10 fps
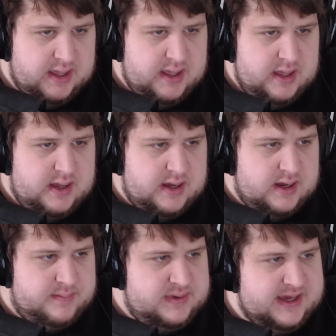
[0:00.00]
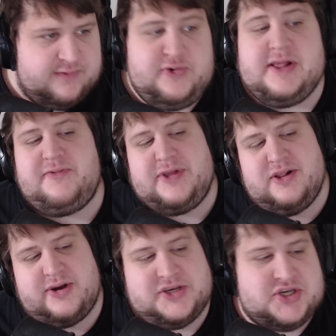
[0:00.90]
Ähm, hier, viel, viele
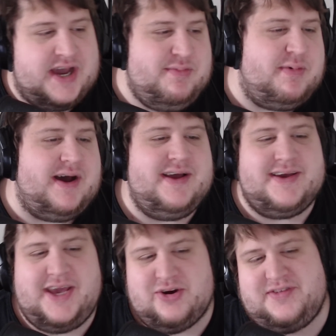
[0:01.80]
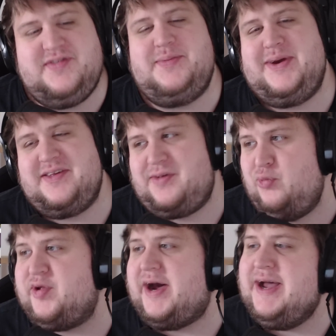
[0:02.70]
Leute schreiben immer, geh doch zu The Biggest
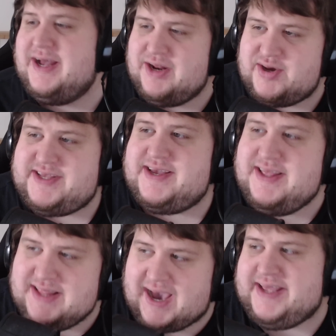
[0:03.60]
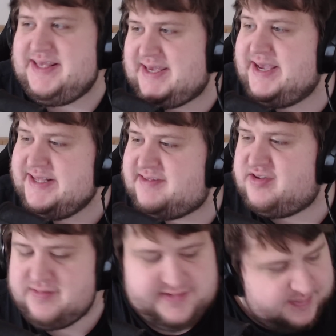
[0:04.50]
Loser. Leute, nein, ich gehe nicht
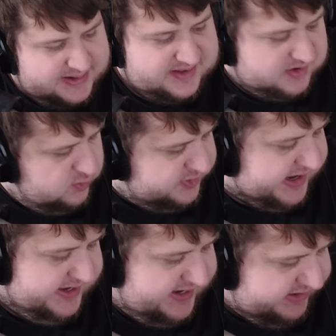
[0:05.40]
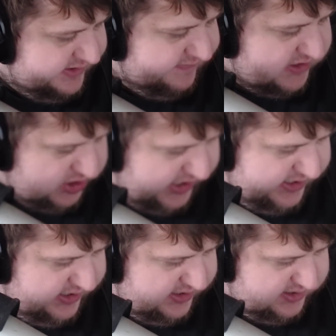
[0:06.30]
zu The Biggest Loser. Ich hätte
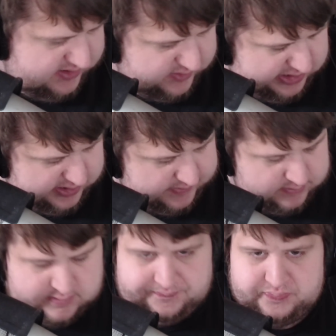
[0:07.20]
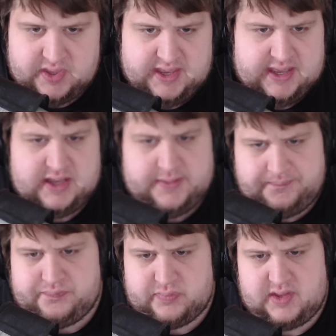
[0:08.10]
wahrscheinlich, oder
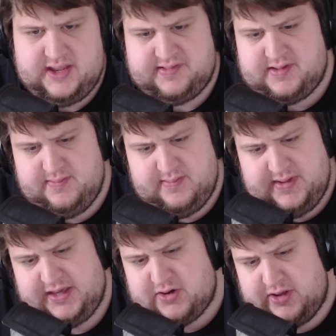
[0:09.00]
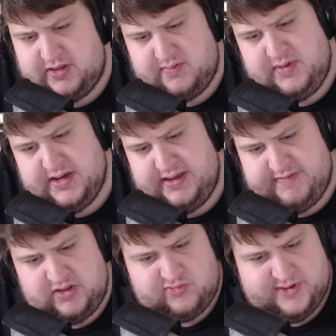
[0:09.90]
es, ich könnte mir
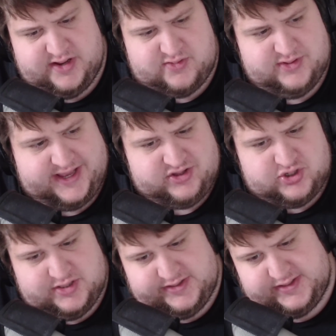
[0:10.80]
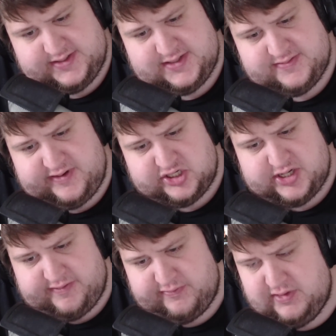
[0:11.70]
eventuell Connections
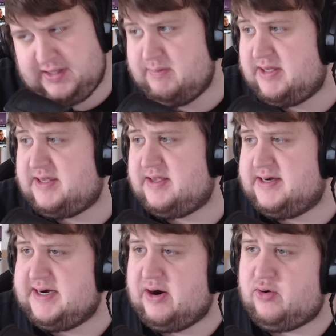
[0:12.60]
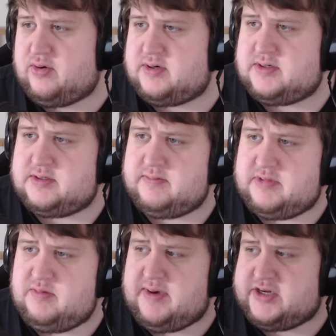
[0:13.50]
verschaffen, die mich äh, auch,
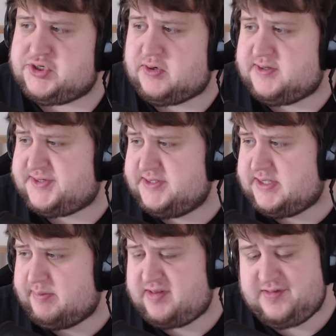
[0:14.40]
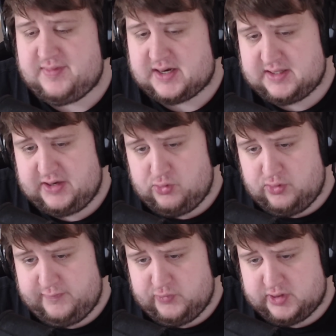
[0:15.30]
die meine Chancen da mitzumachen
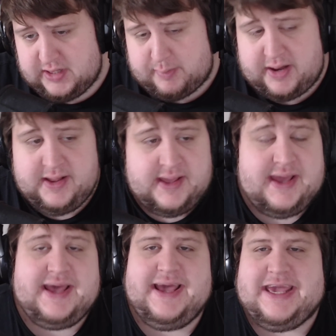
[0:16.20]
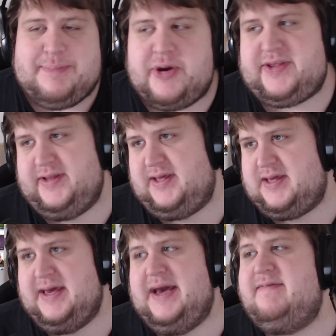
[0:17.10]
erhöhen würden, aber ich möchte nicht.
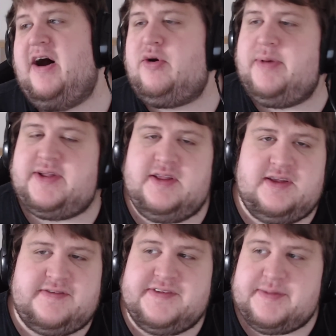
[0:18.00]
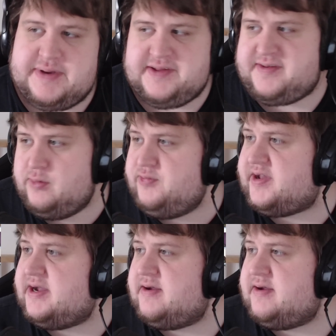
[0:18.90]
Warum möchte ich nicht zu The Biggest Loser?